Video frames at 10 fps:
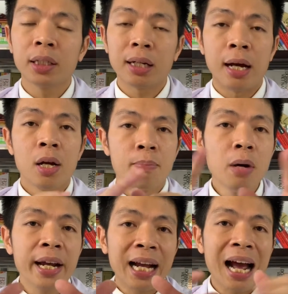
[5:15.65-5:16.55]
tức là
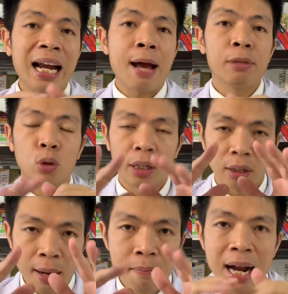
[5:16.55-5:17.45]
mười ca làm thì có thể
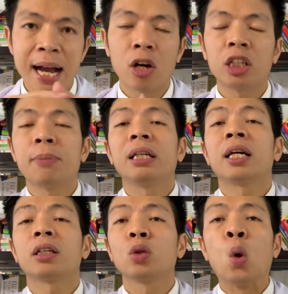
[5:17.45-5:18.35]
năm ca nó sẽ bị
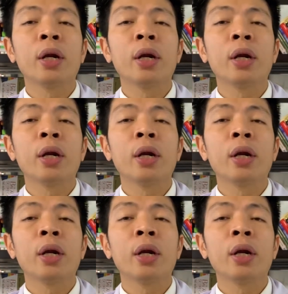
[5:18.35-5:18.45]
tăng sắc tố,